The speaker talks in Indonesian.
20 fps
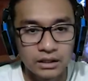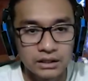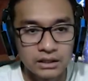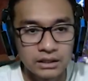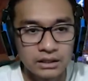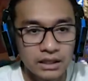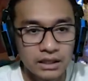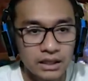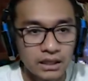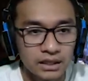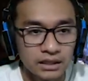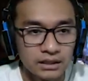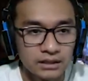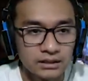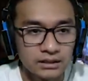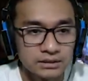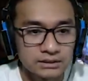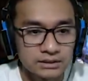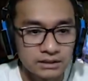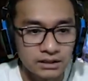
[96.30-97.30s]
ini dia
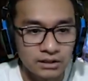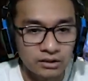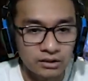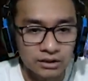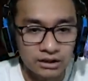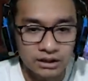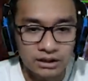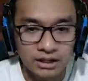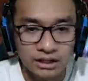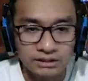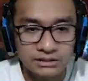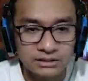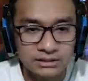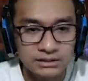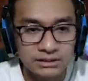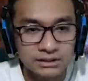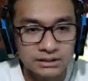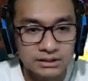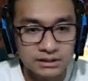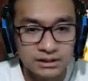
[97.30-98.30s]
di loli crash
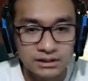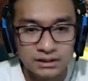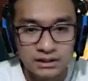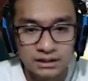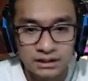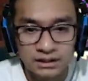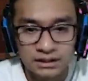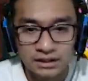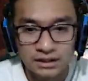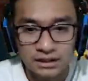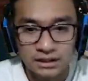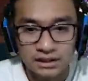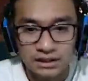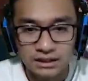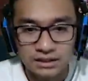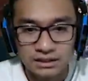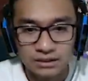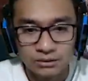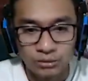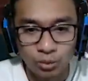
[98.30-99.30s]
ini
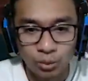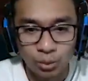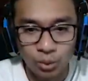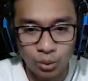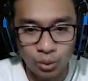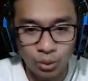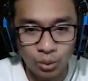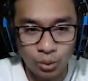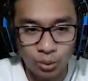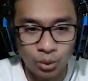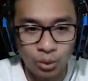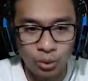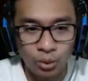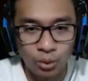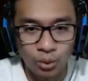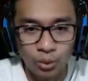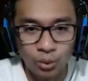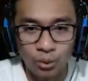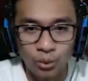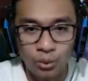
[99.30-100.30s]
uh
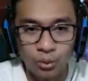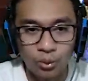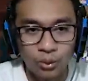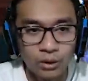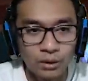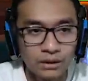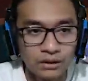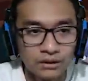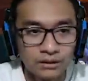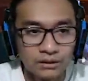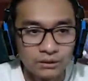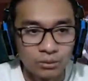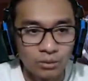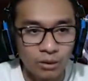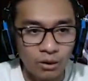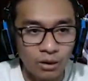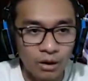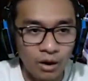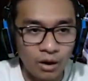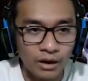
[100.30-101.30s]

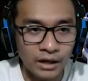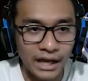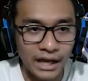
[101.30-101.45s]
oke